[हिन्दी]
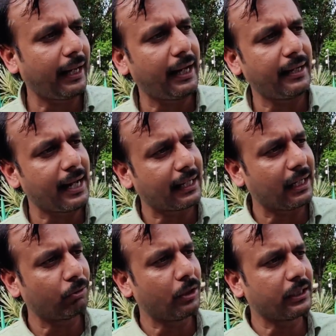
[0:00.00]
रहे हैं अन्ना के
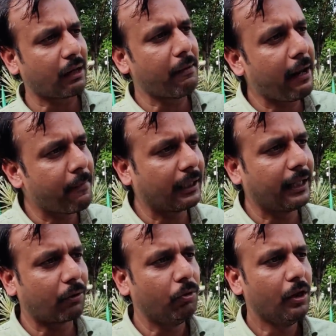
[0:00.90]
आंदोलन से कि मैं
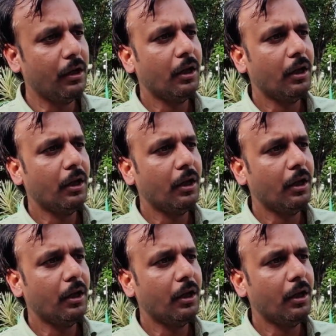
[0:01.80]
ईमानदार हूँ